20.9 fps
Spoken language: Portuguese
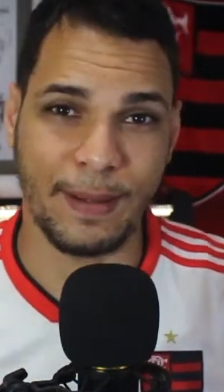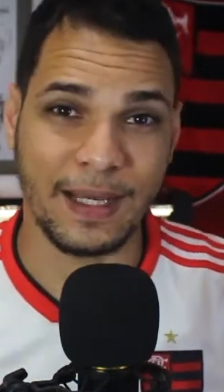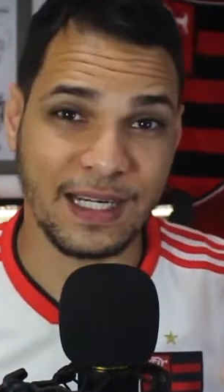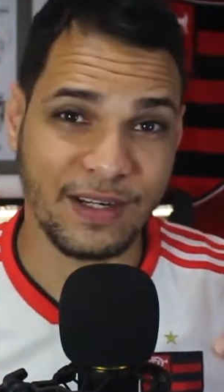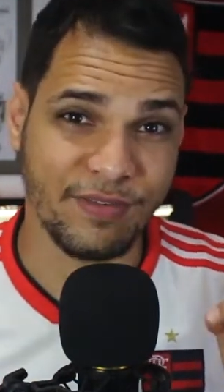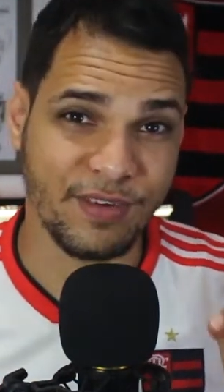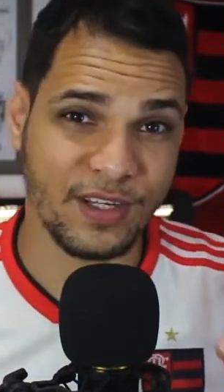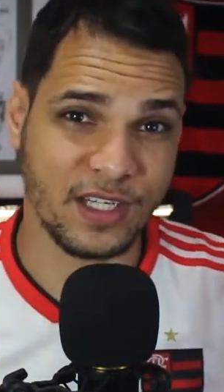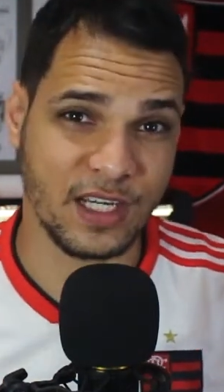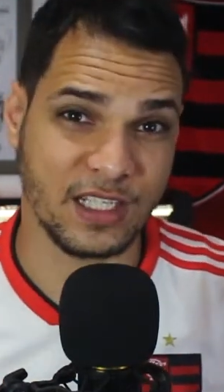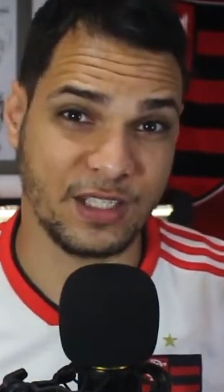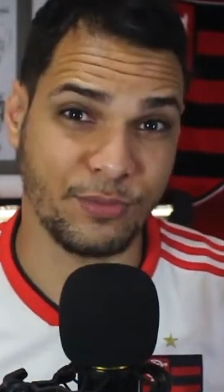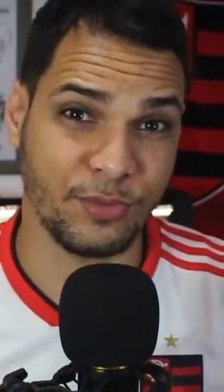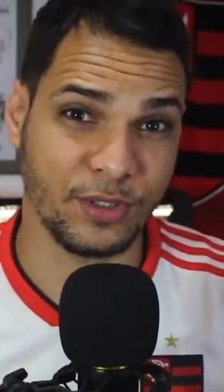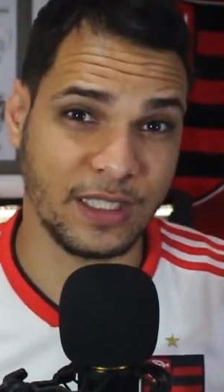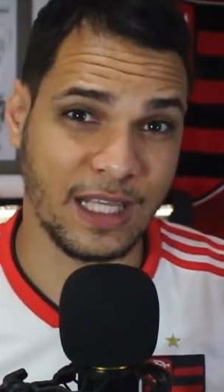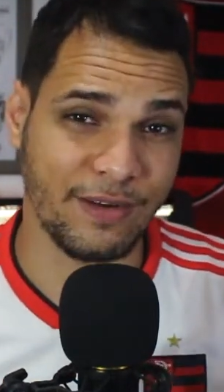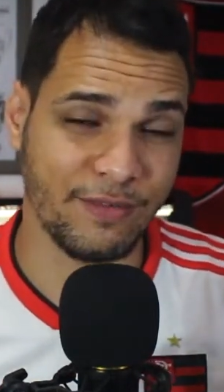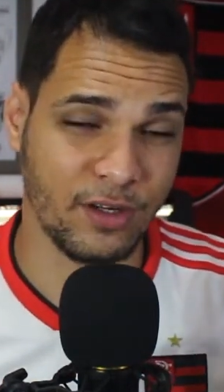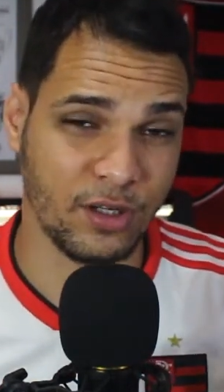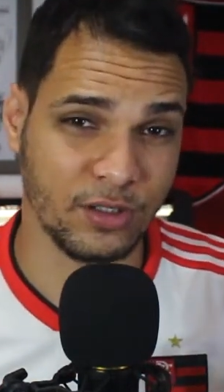Para a
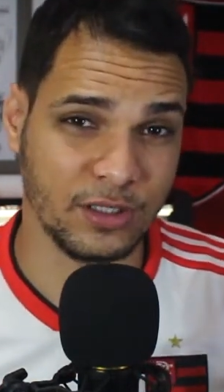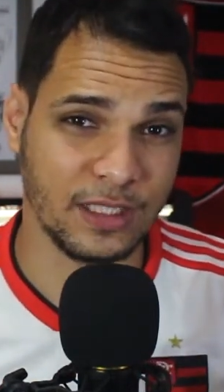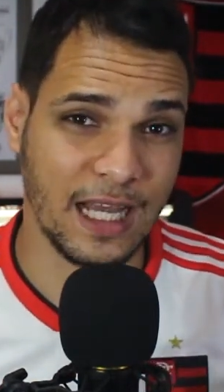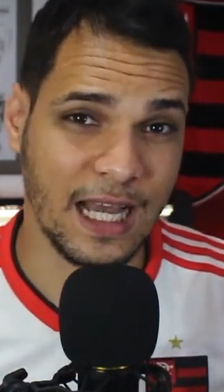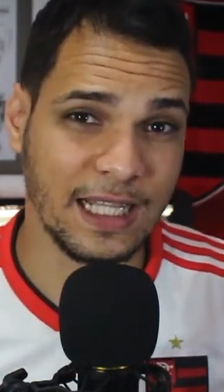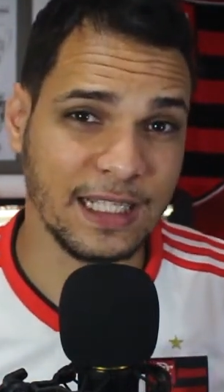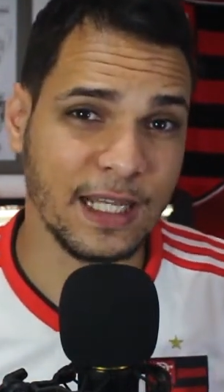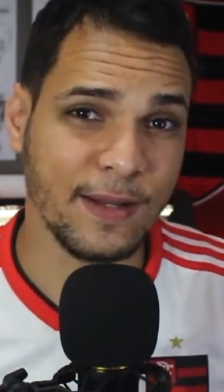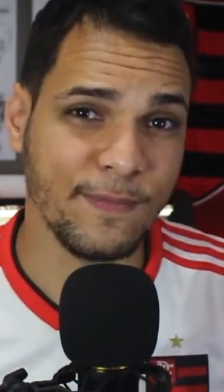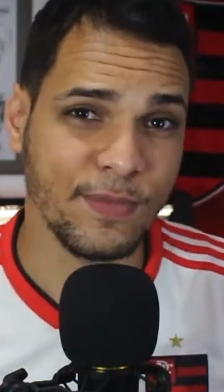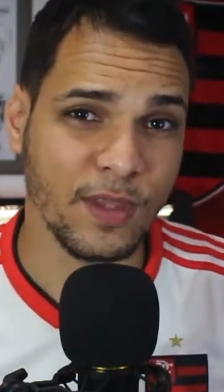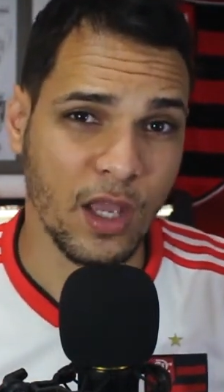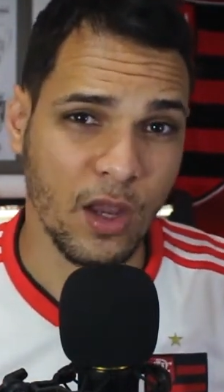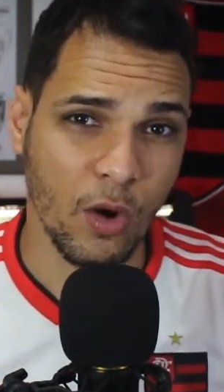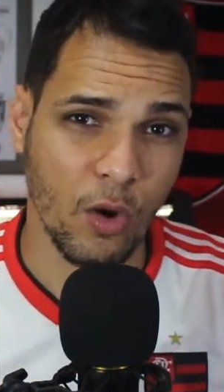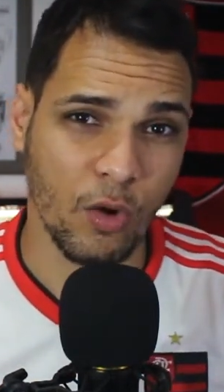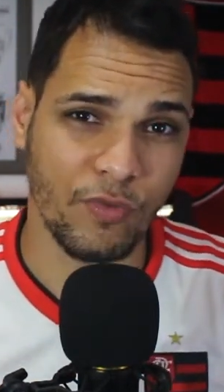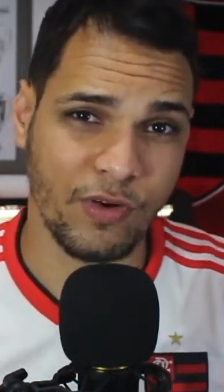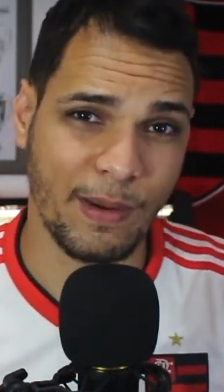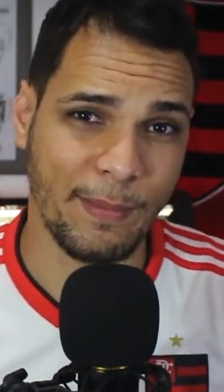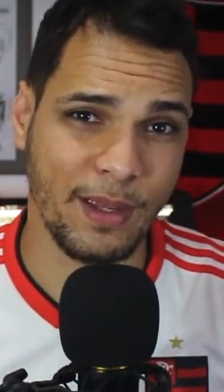28ª rodada,
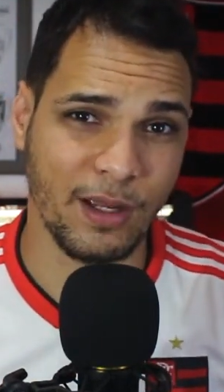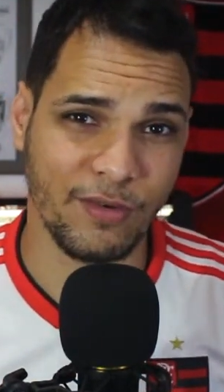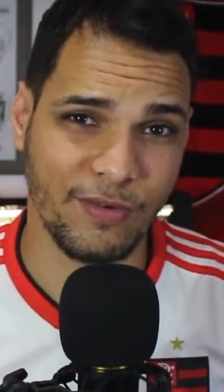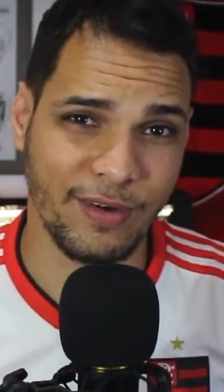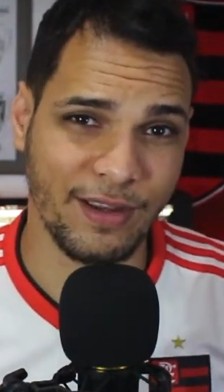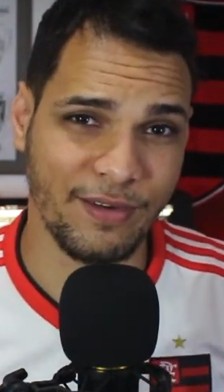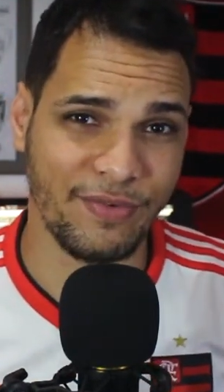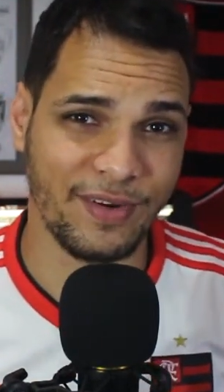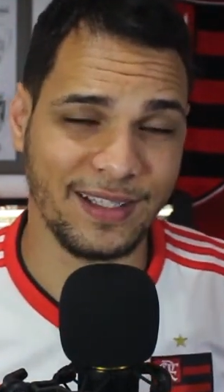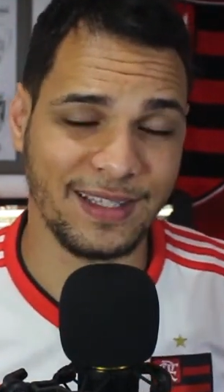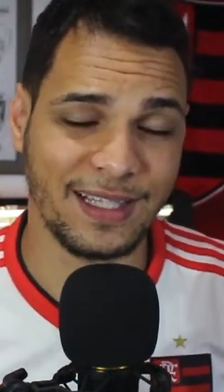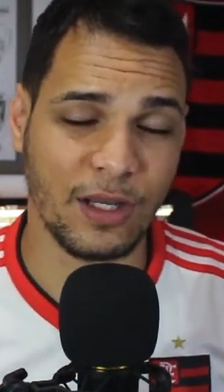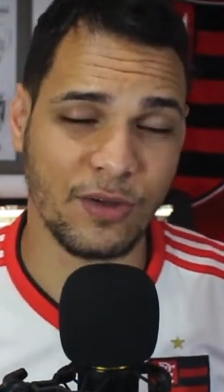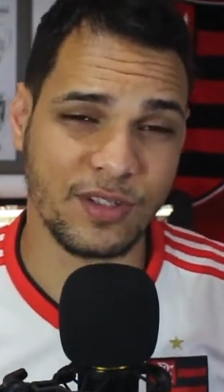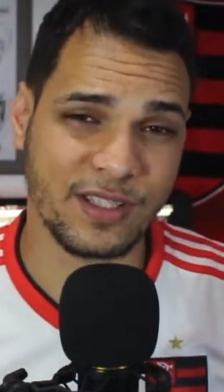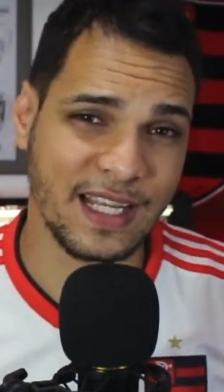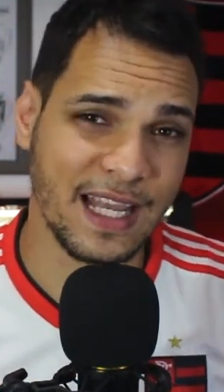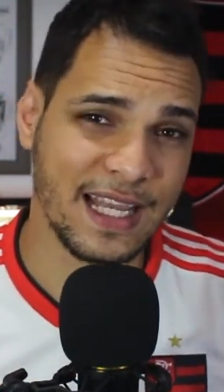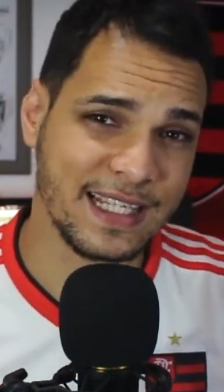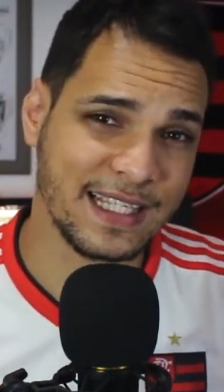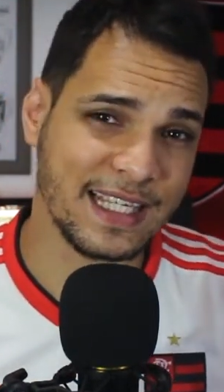o Flamengo vai enfrentar o
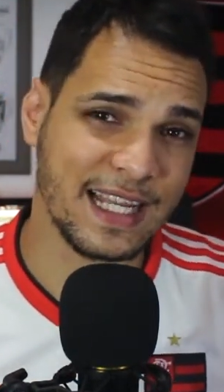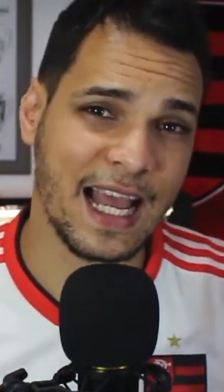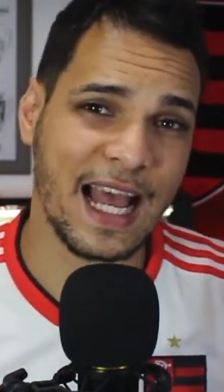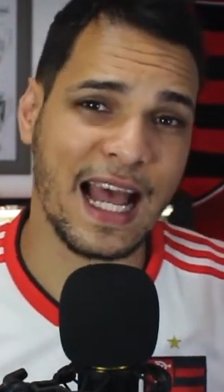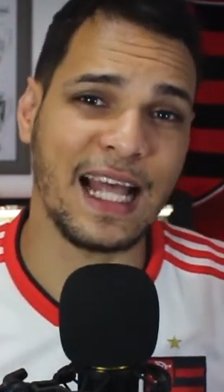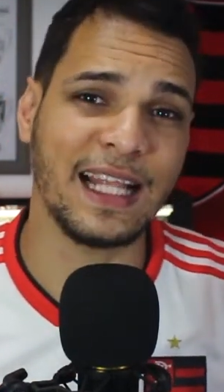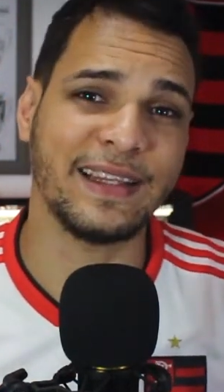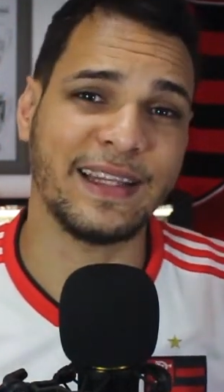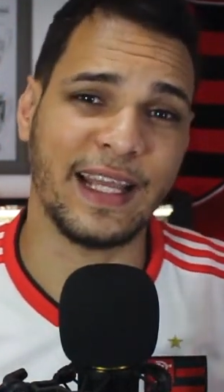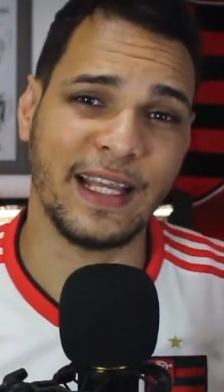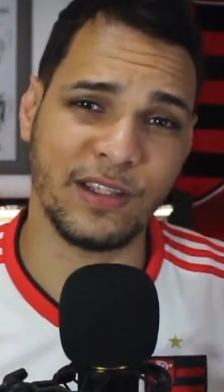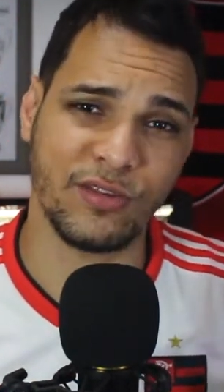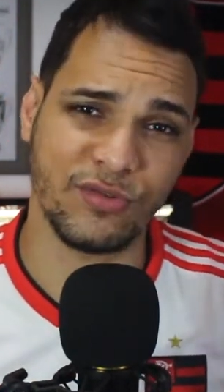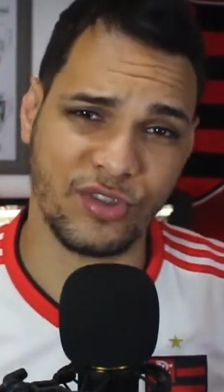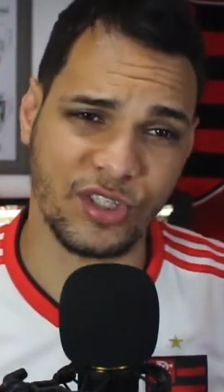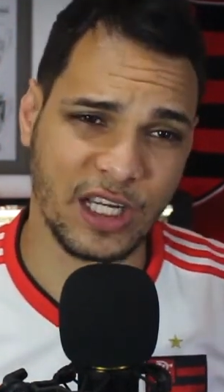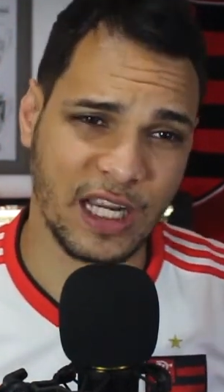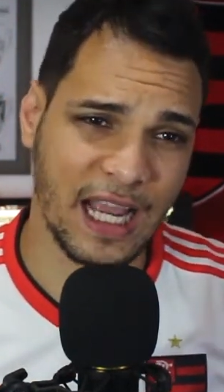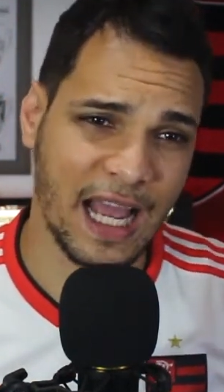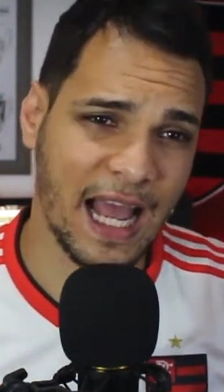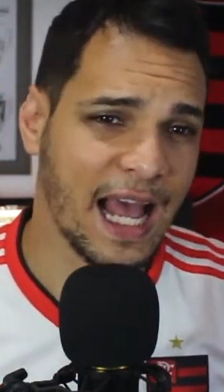CSA dentro
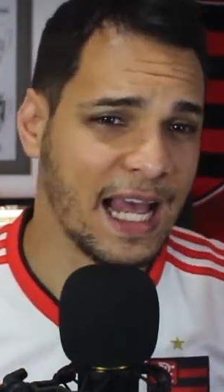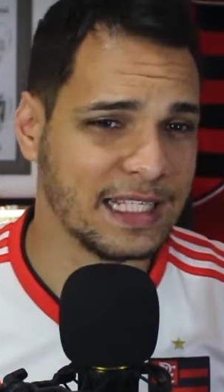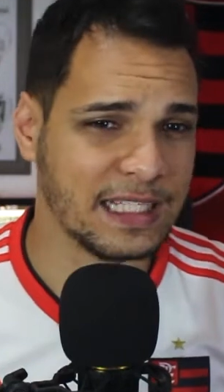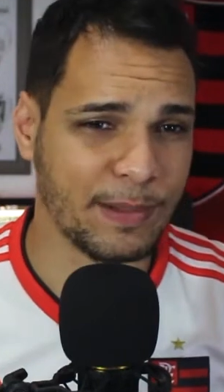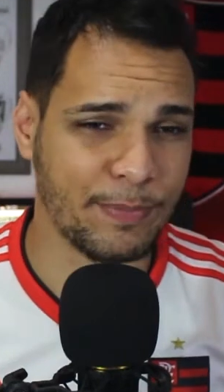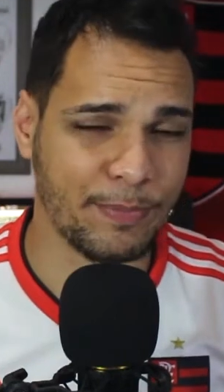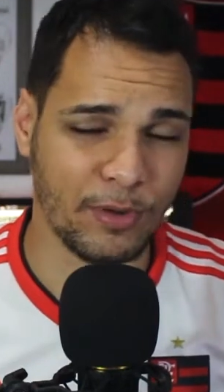de casa,